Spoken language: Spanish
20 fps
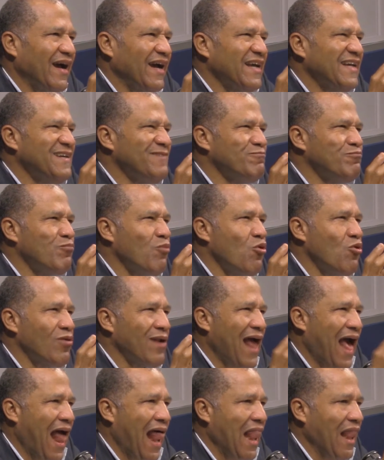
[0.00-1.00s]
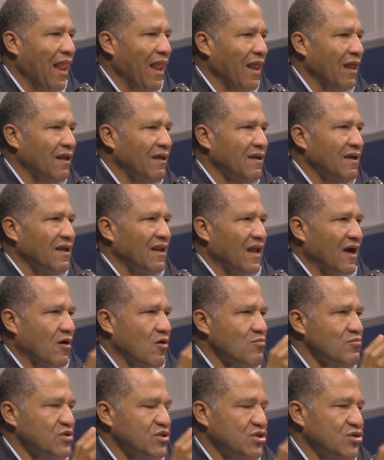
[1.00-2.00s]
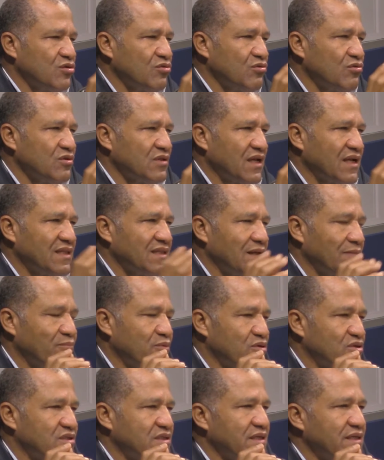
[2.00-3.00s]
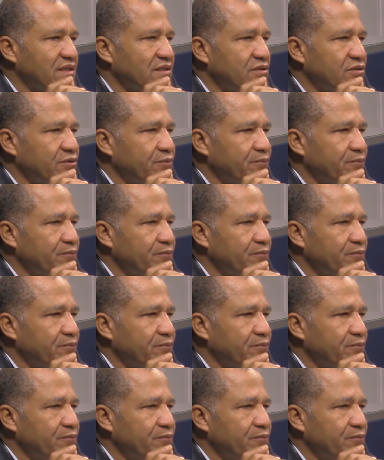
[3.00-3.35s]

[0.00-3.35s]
inmoral, la comisión de un 30%.